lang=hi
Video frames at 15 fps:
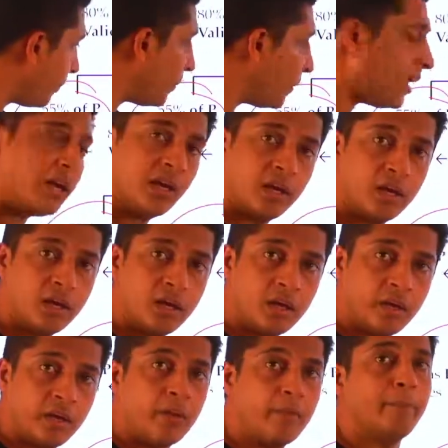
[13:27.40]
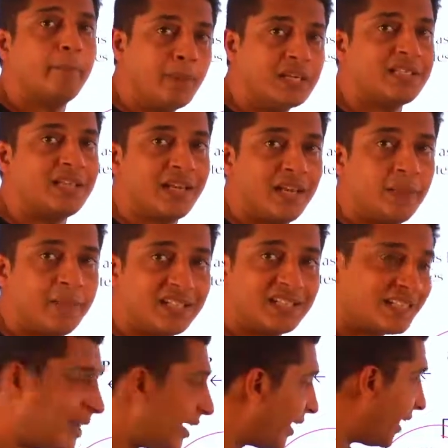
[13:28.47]
पी बेसिकली बच
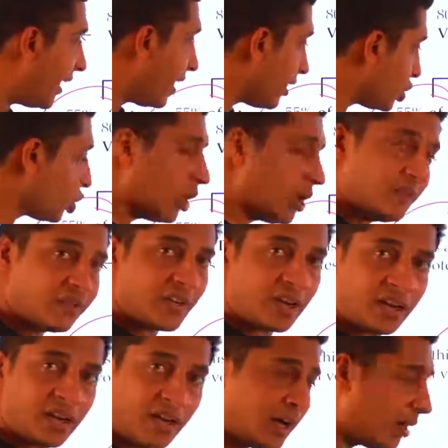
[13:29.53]
क्या गया सॉल्व करना ना